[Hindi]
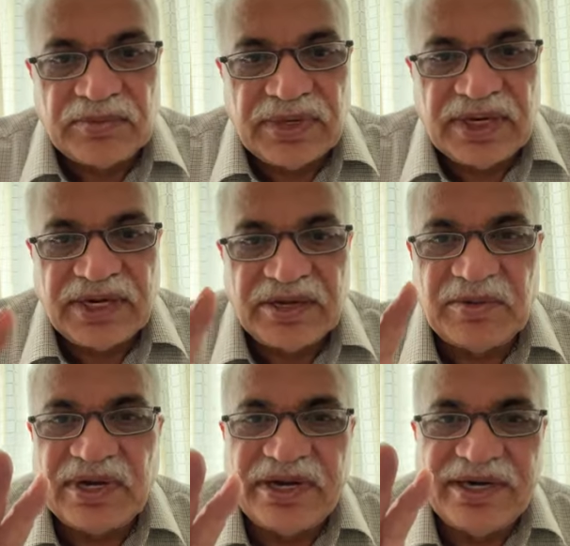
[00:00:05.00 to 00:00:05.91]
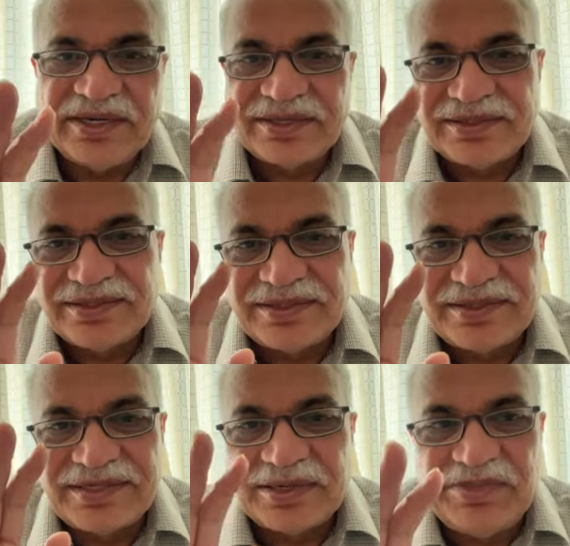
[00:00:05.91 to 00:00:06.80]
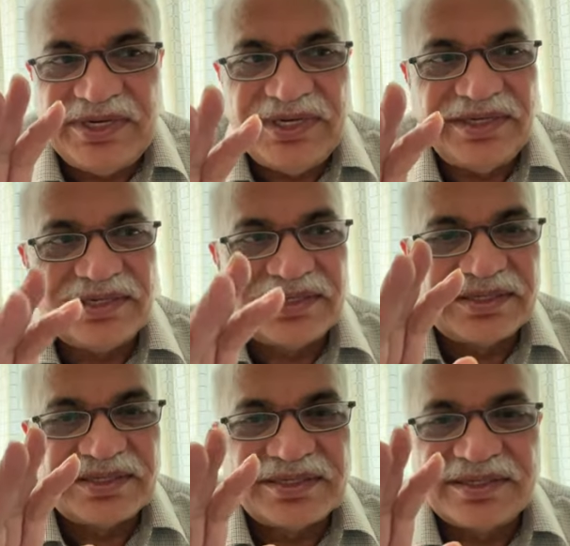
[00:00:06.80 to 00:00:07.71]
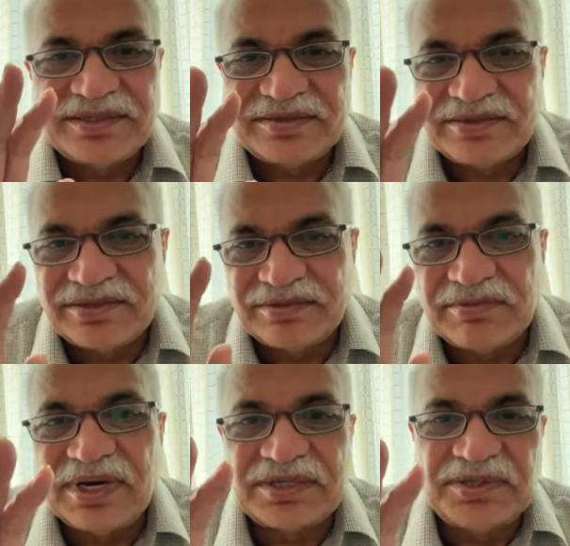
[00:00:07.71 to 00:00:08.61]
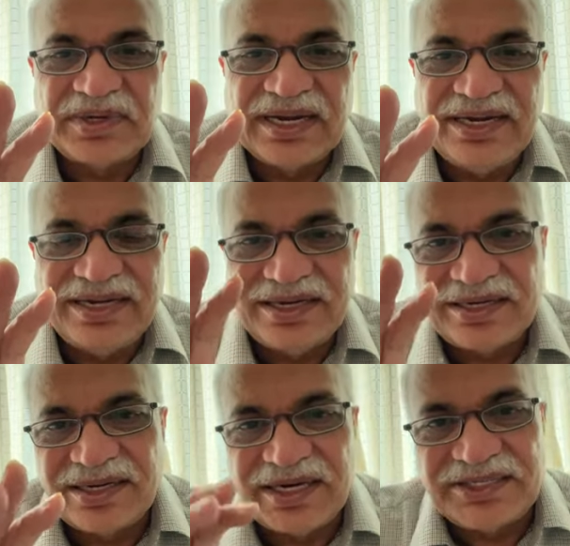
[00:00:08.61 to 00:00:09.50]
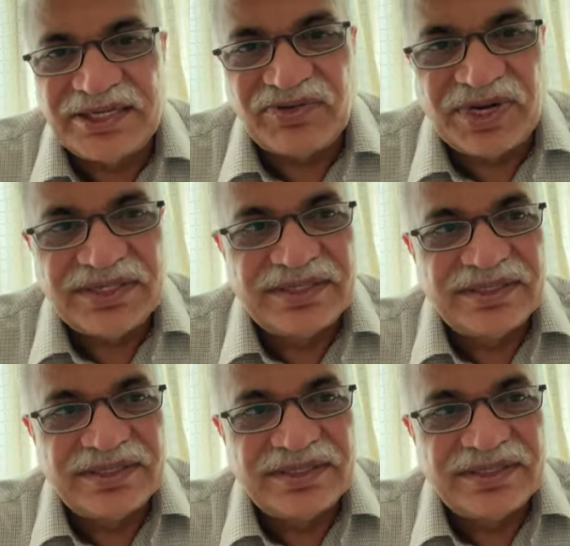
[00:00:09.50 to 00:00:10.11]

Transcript: ये हमारे सभी भक्तों के लिए आशीर्वाद